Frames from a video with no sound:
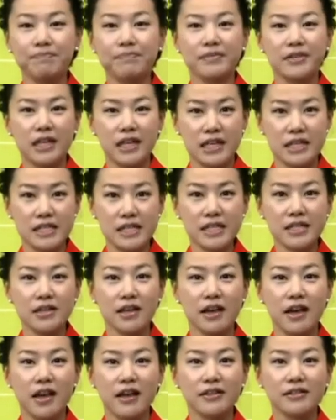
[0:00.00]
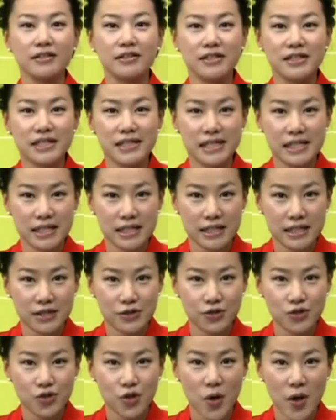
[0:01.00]

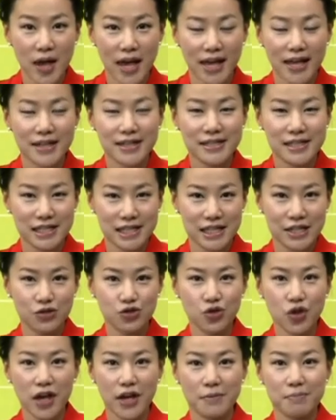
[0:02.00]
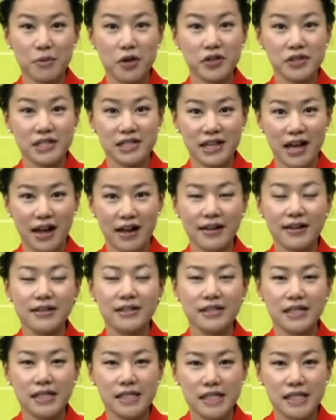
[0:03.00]
你今年几岁?几岁몇 살?
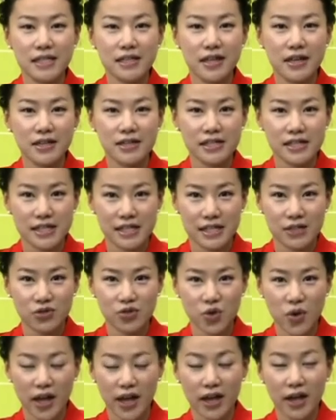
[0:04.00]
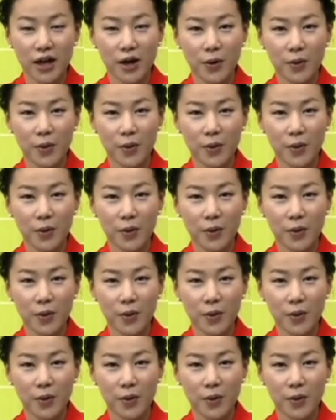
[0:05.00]
你今年几岁?